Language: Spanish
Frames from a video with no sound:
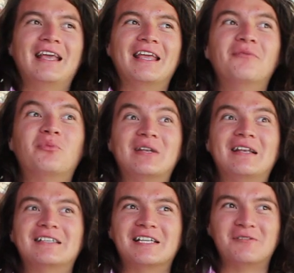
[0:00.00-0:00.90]
y pues
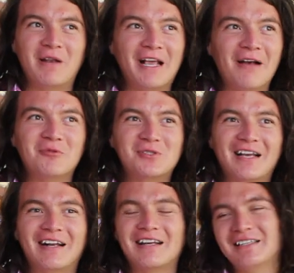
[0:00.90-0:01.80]
les explicamos
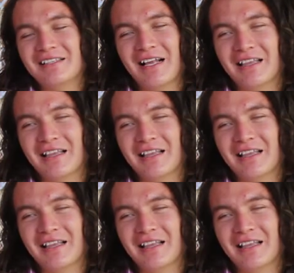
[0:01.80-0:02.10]
que gracias